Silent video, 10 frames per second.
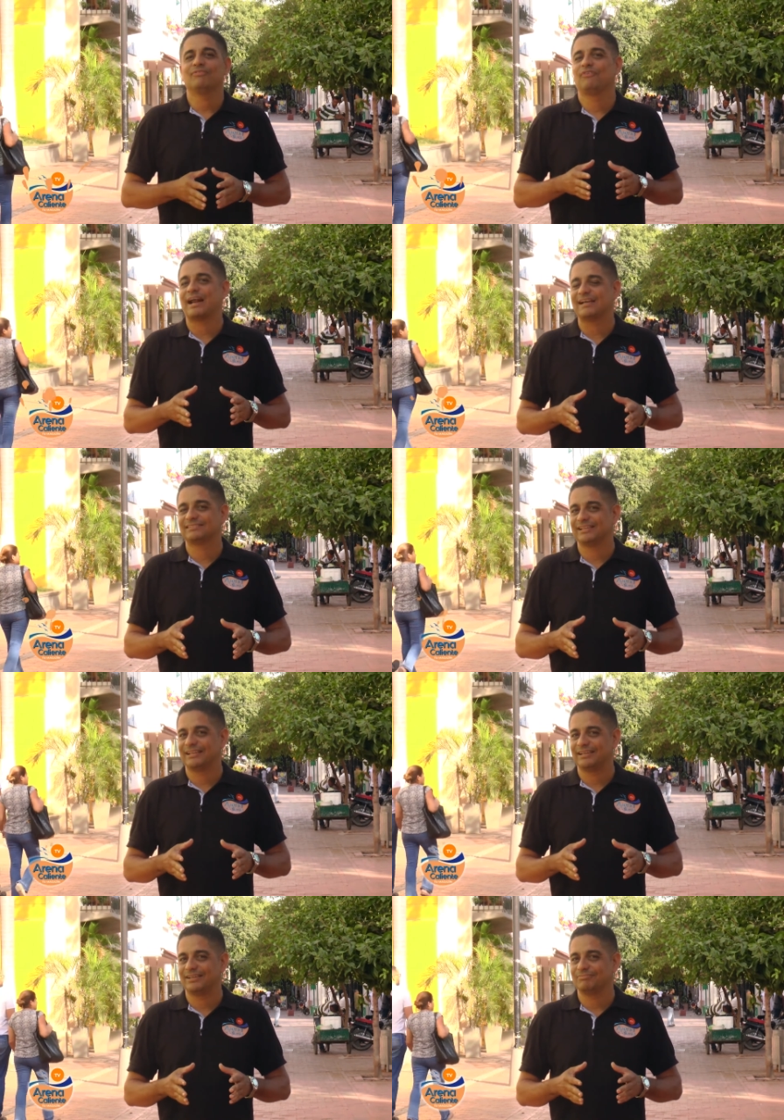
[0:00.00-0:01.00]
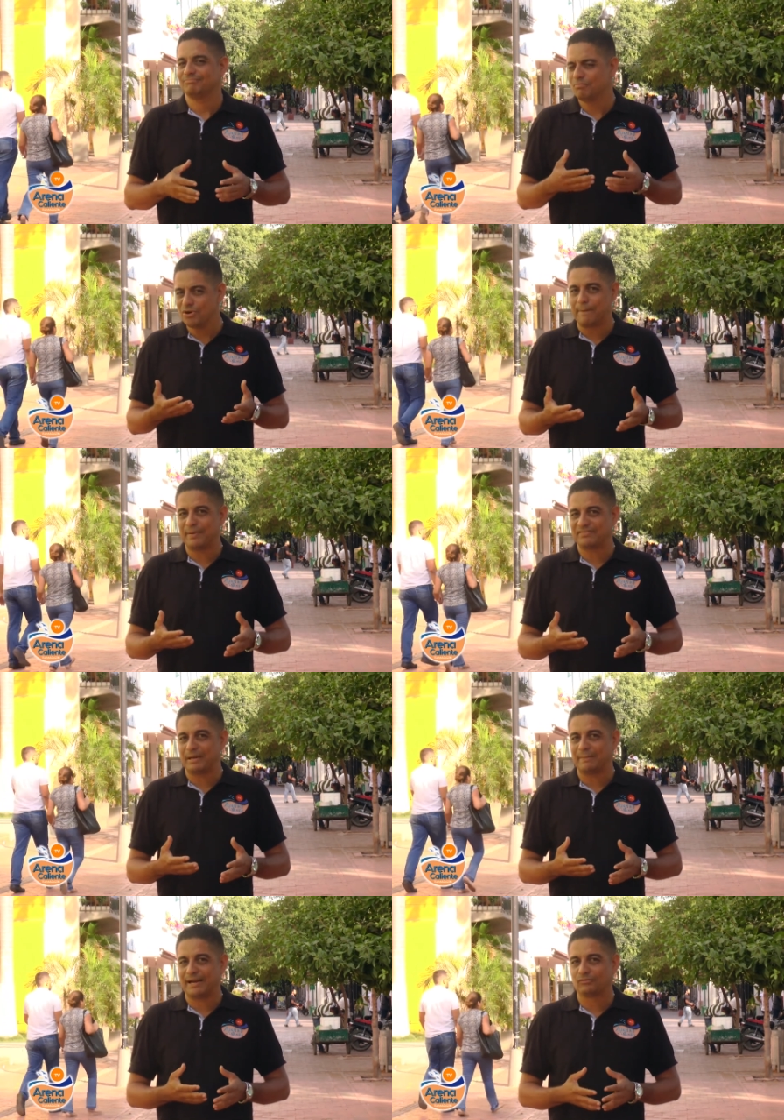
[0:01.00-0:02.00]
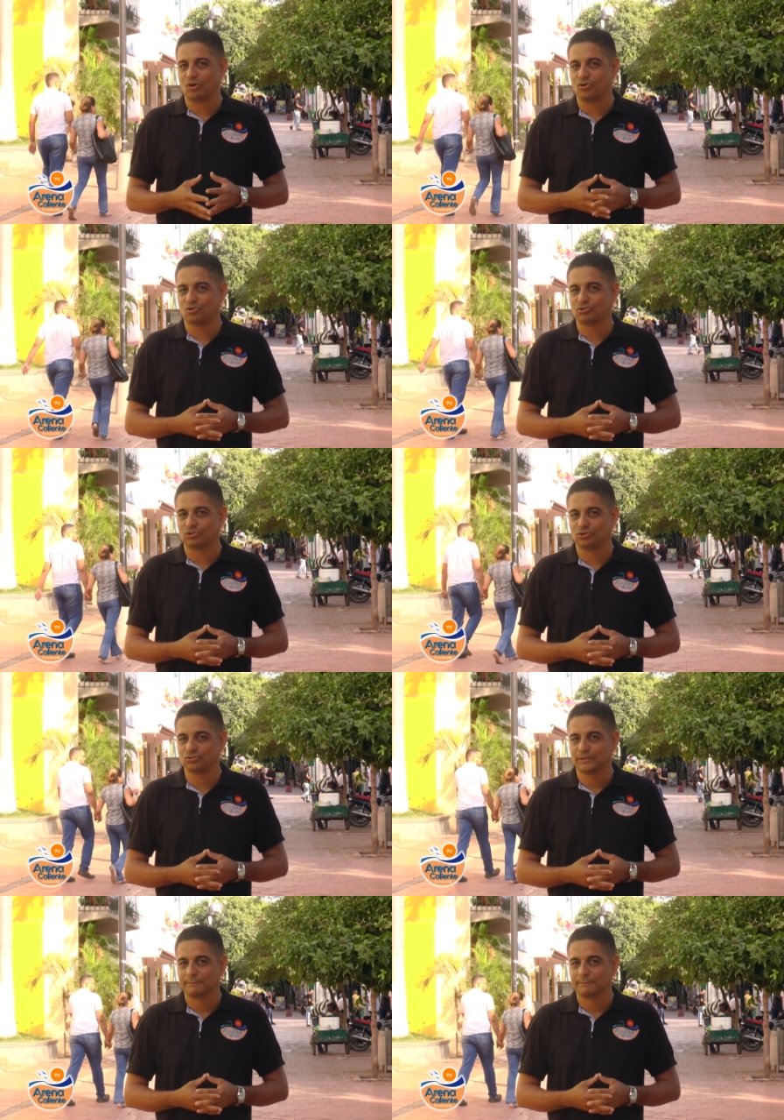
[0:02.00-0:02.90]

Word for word: frase muy especial para todos nosotros,